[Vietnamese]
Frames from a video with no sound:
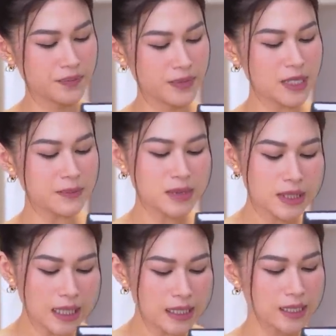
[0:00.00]
niềm
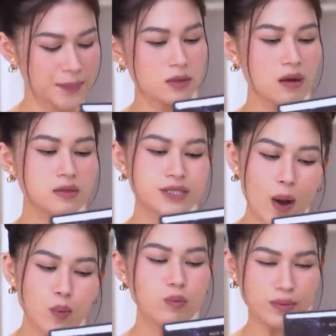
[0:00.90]
tin, tần
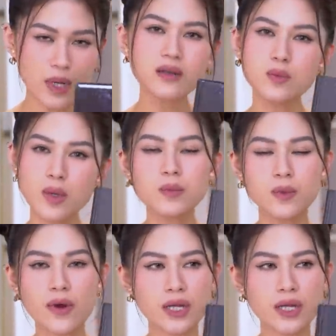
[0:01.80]
sóng. Đó, giống như vậy.